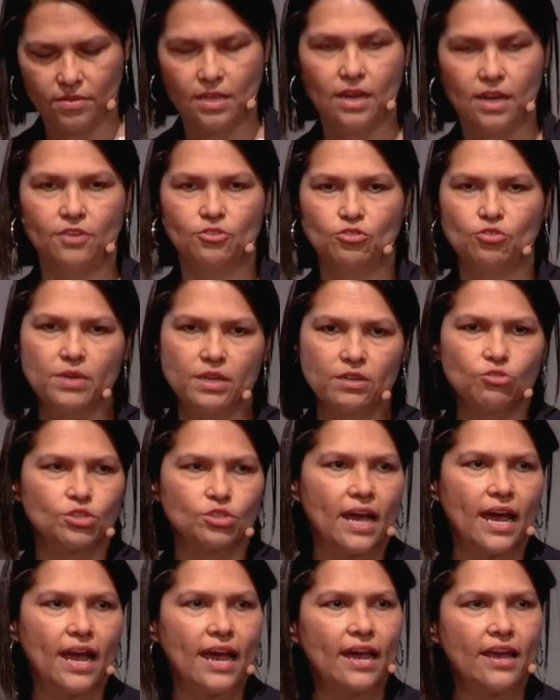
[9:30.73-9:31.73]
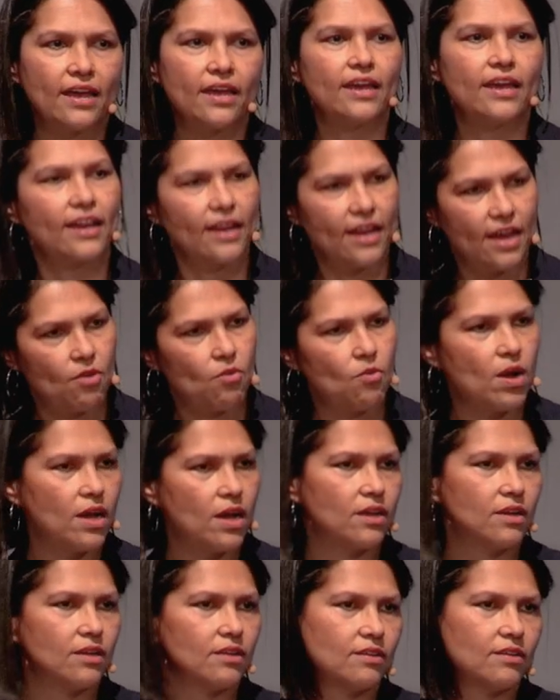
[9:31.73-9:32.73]
De la lluvia nos cae el
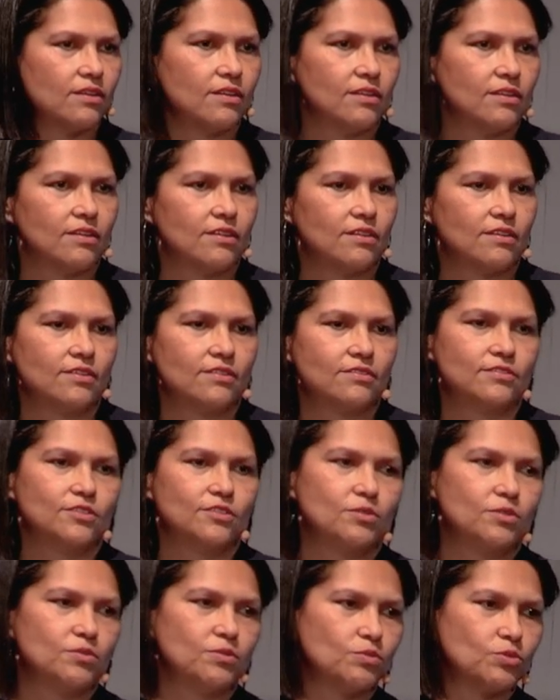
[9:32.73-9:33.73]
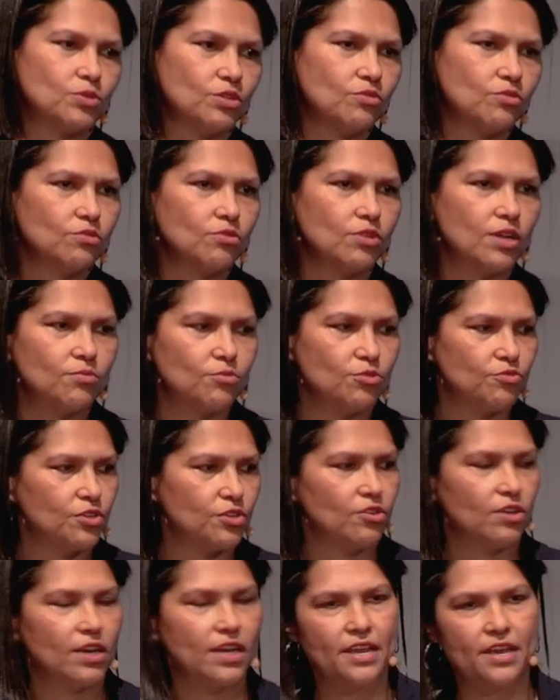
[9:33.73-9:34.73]
agua, si vivimos en un lugar muy
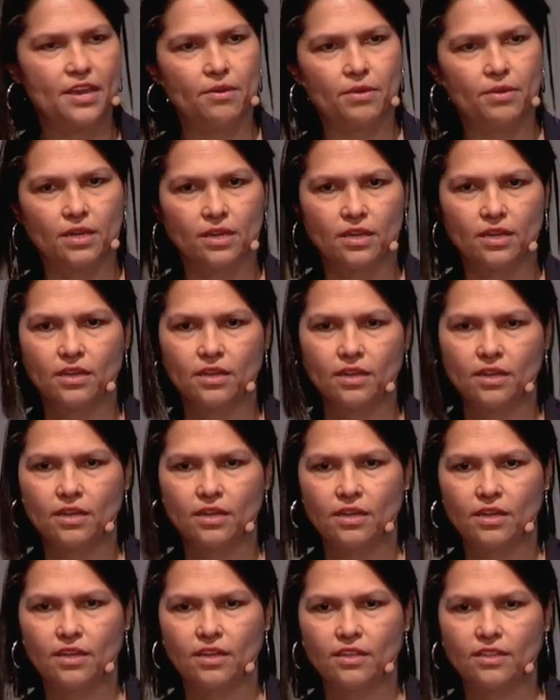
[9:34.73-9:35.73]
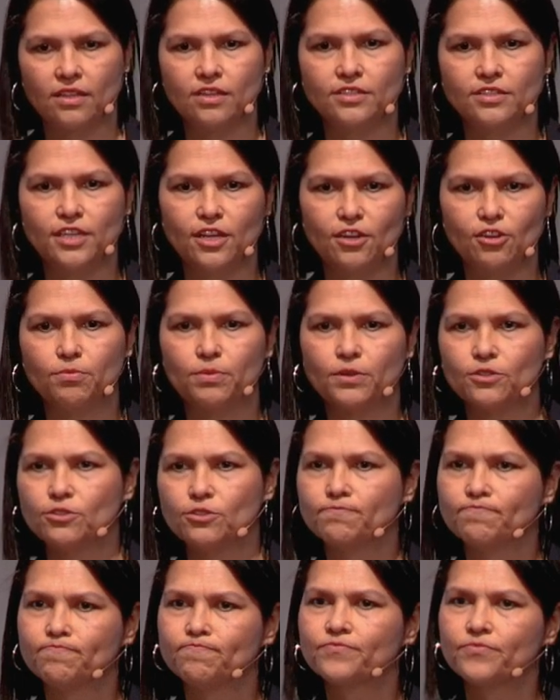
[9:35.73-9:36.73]
frío, la nieve, del cielo,
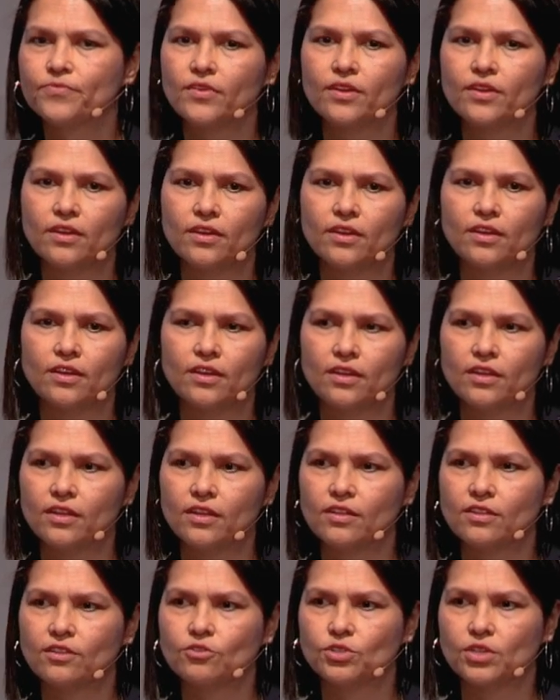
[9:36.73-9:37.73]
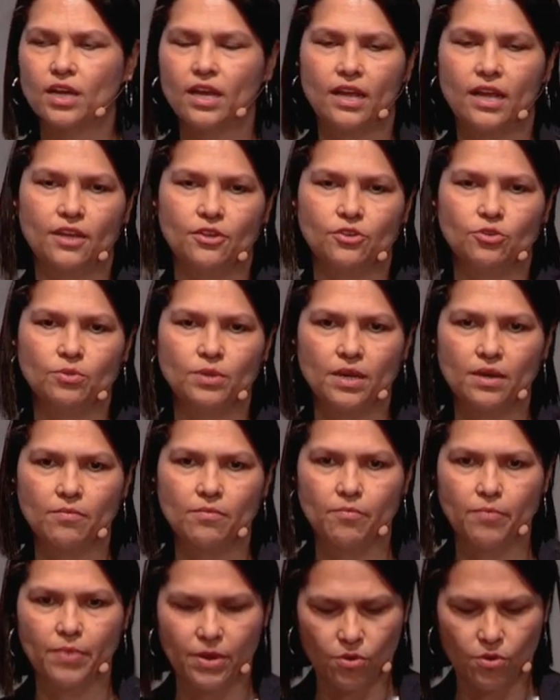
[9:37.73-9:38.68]
perdón, nos cae la lluvia.